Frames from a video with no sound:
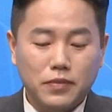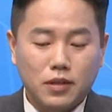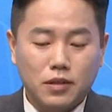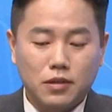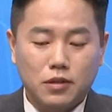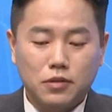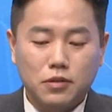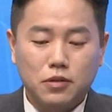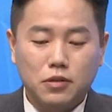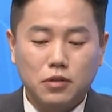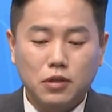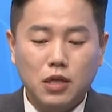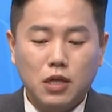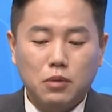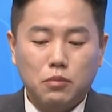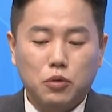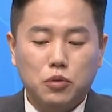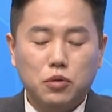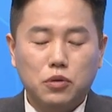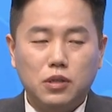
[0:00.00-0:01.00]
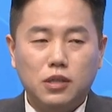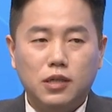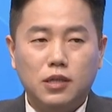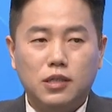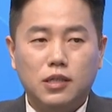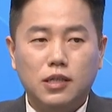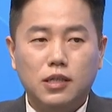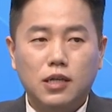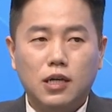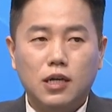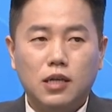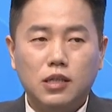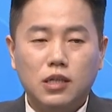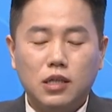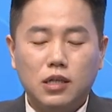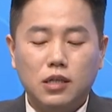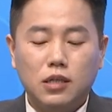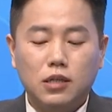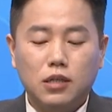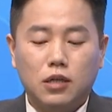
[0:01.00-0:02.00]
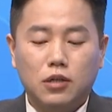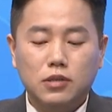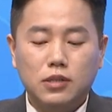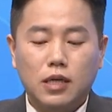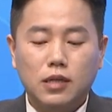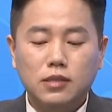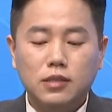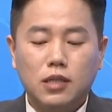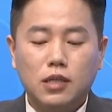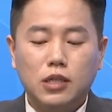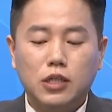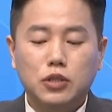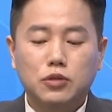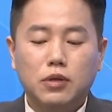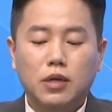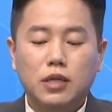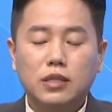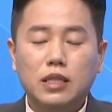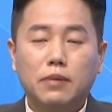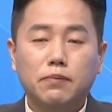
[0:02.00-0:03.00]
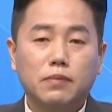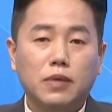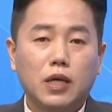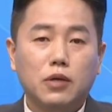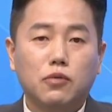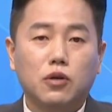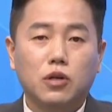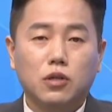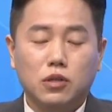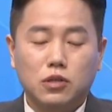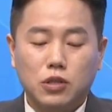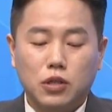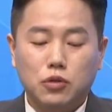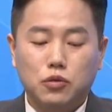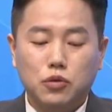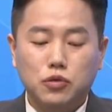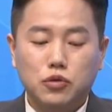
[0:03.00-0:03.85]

그래서 보통 이 기간이 어, 상장 이후에 3개월 그리고